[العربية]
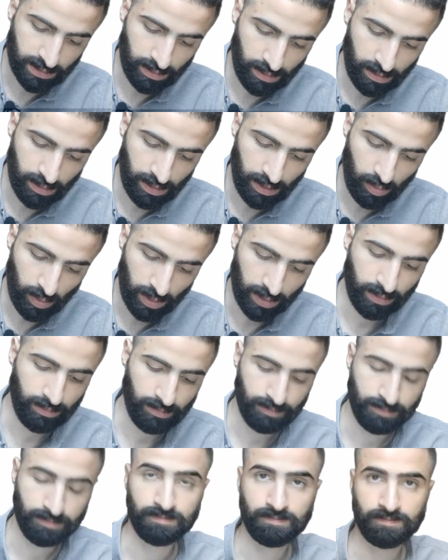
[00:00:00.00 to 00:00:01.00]
i1
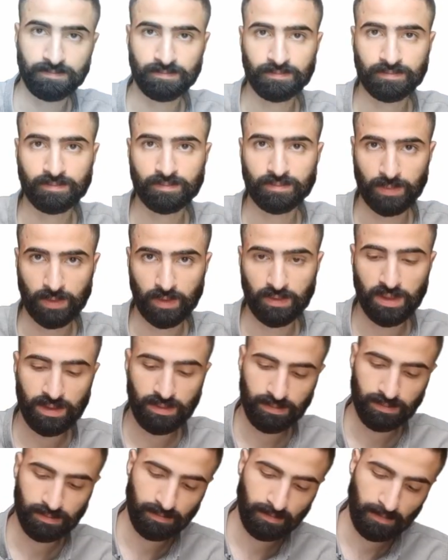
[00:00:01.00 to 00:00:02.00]

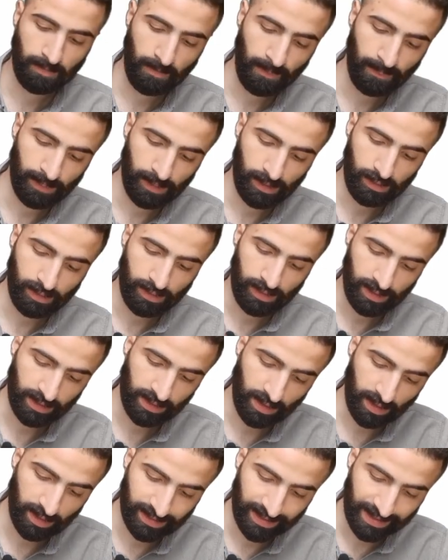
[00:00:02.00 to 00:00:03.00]
اوكي
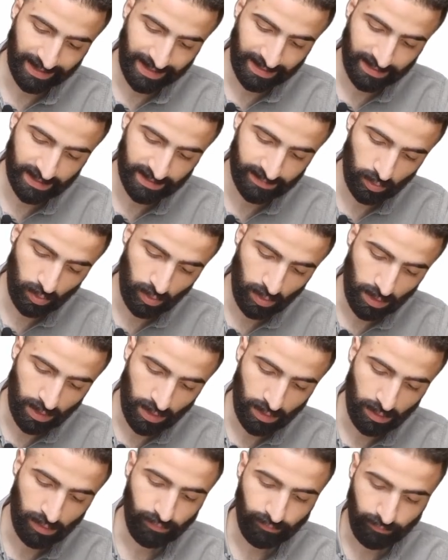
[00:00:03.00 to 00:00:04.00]
الكرنت اللي تحت اسمه
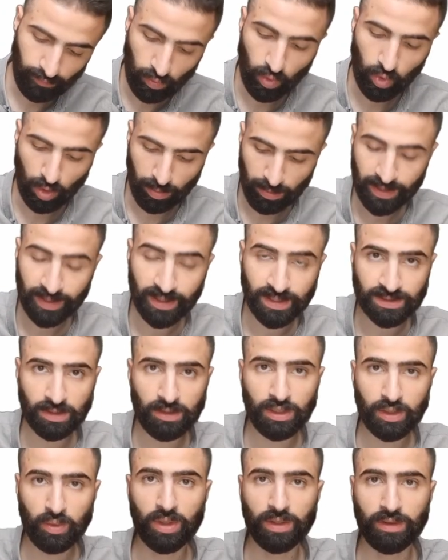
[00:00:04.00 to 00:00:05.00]
4 minus
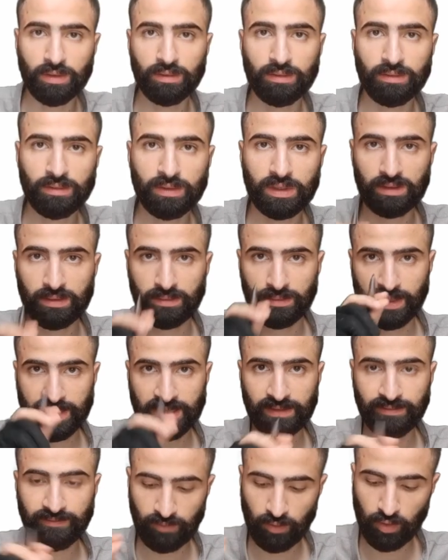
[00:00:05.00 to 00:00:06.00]
i1
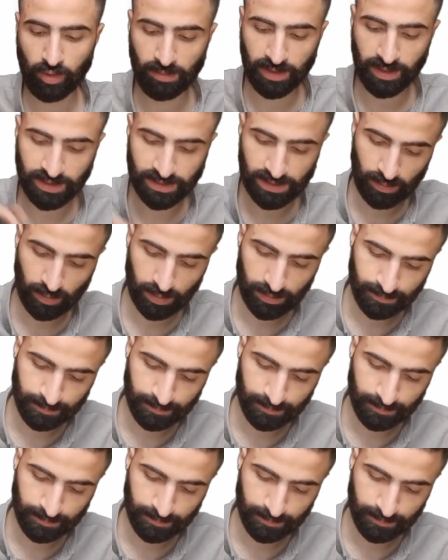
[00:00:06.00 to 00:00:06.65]
اكتب 4 minus i1